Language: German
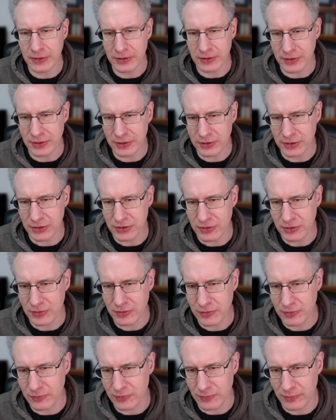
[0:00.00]
Danach kann
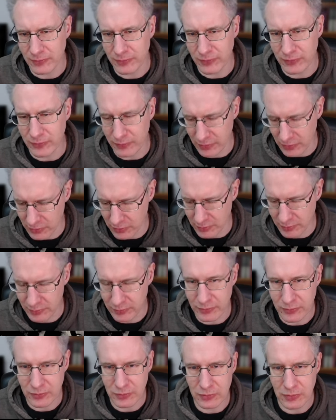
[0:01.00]

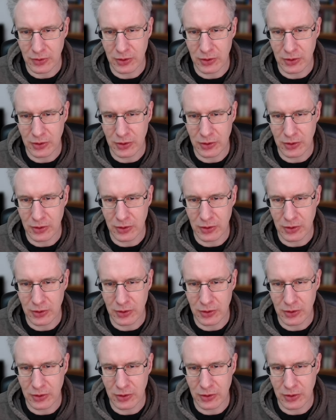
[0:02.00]
ähm,